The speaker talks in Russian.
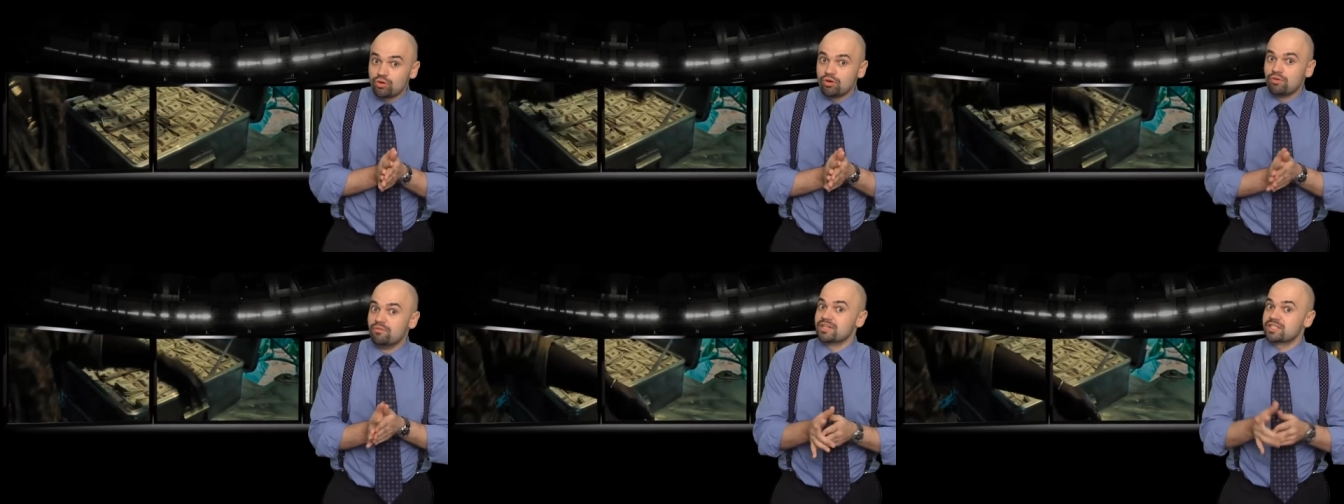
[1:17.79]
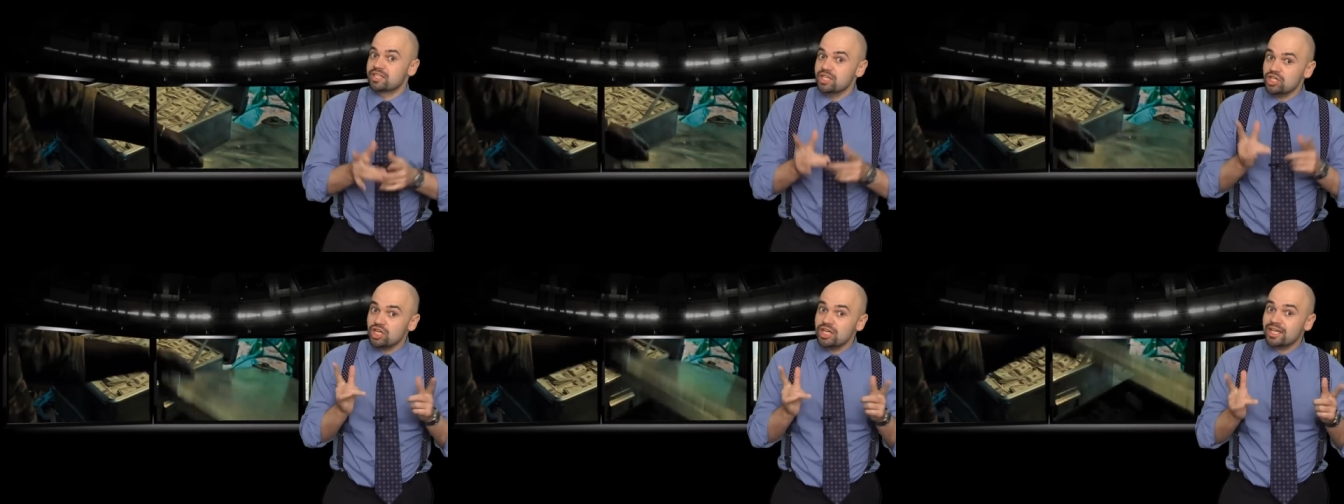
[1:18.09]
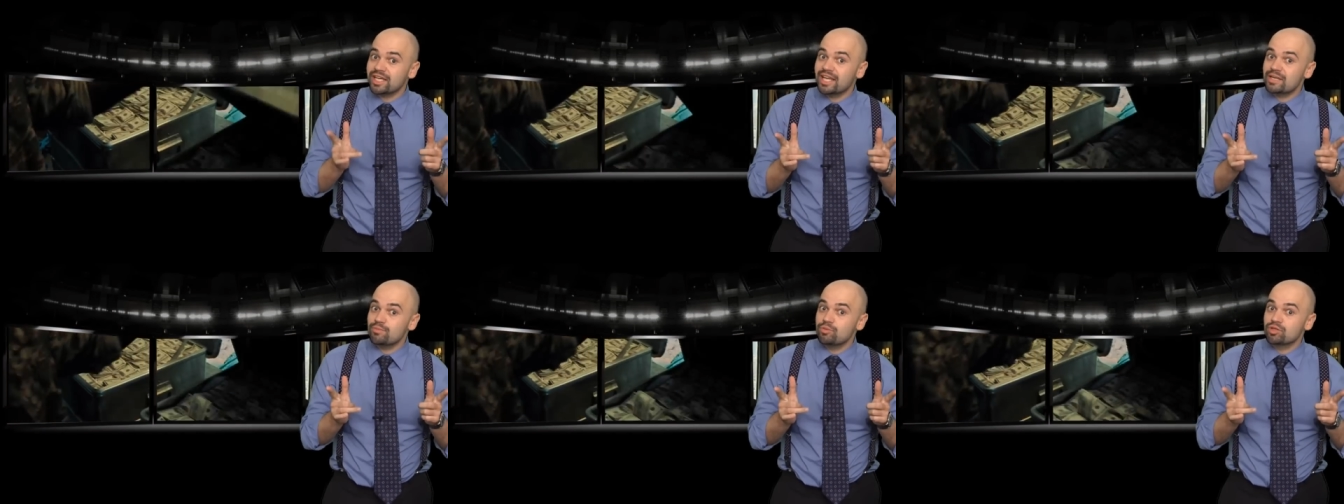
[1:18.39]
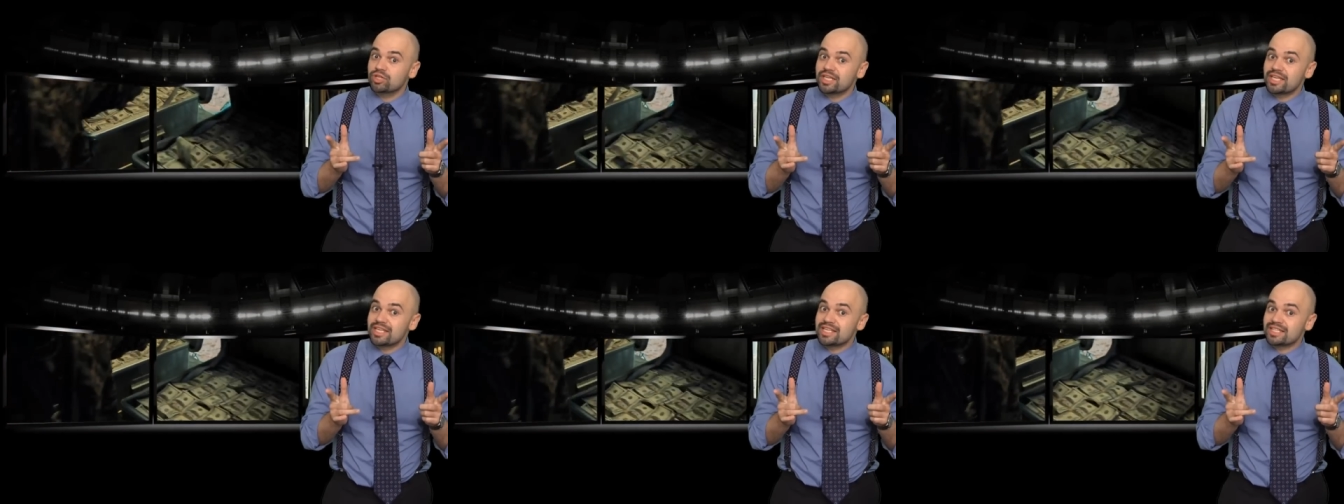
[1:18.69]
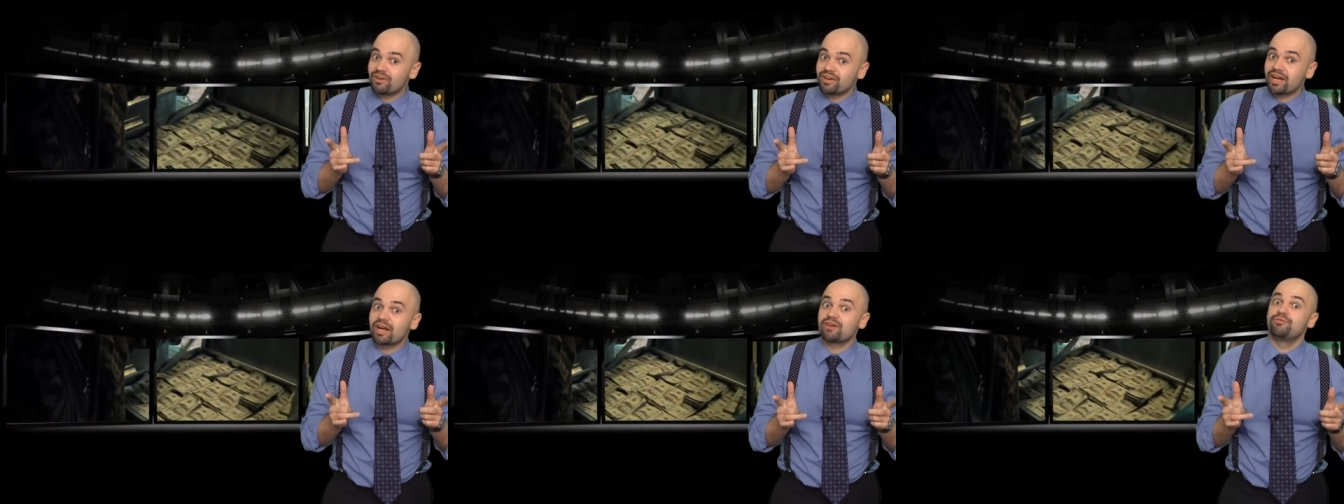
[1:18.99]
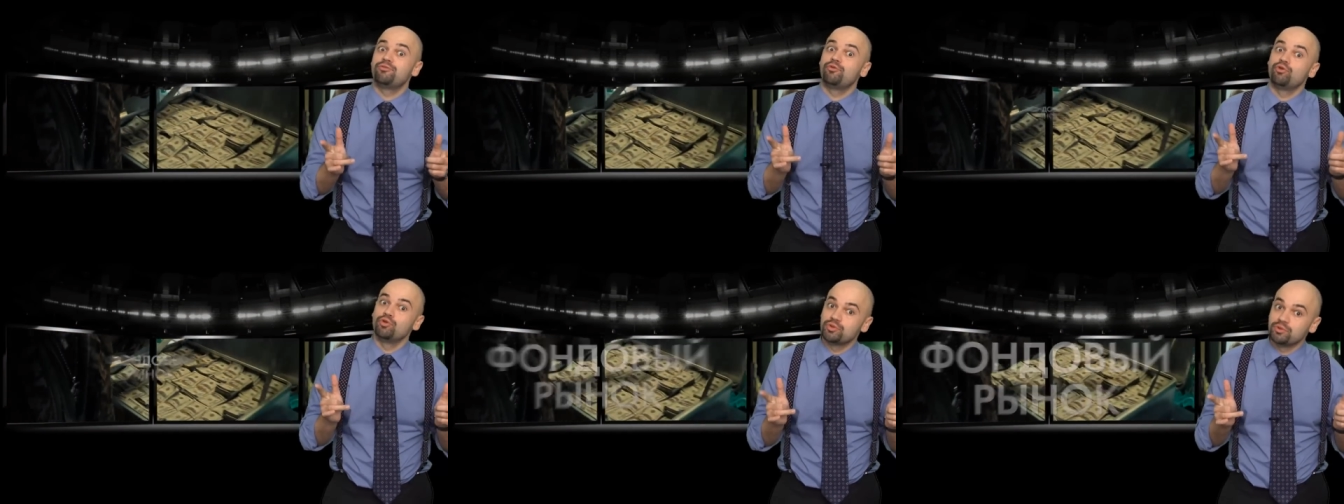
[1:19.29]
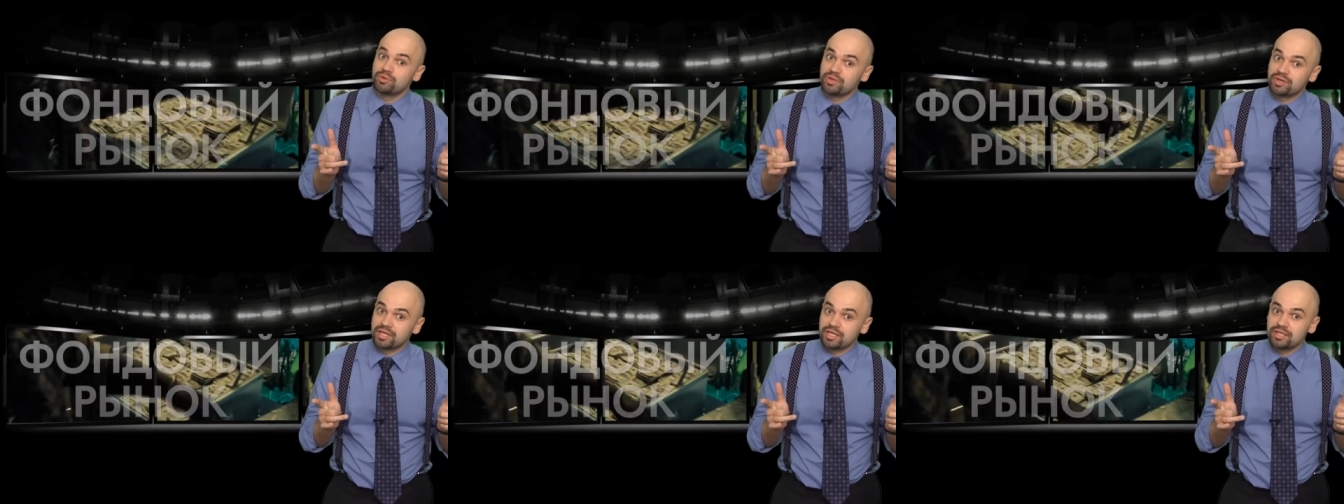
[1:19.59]
Вы слышали когда-нибудь такие слова, как
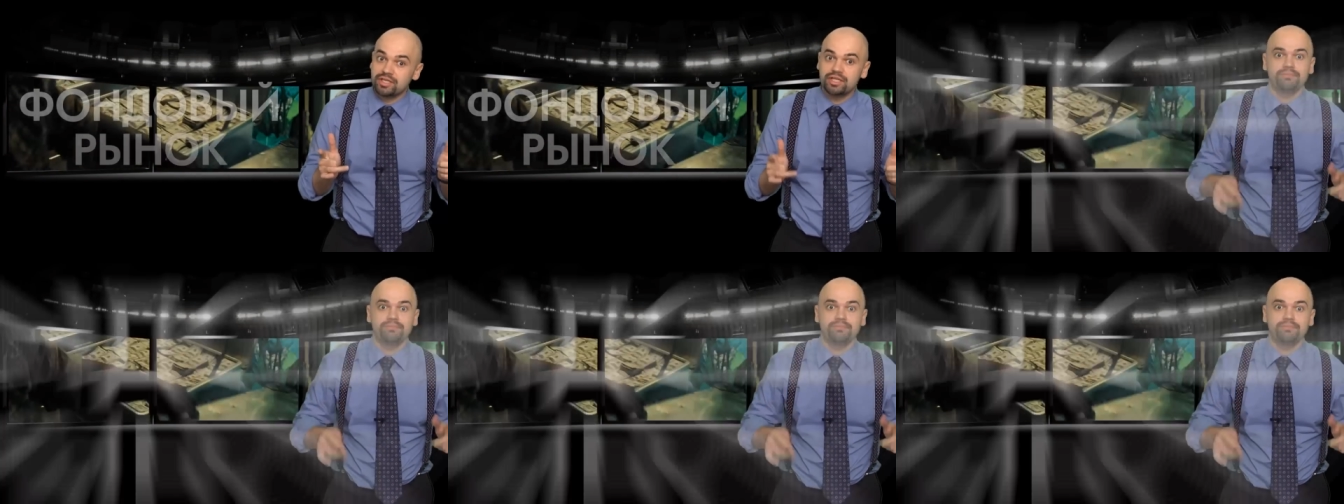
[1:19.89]
фондовый рынок,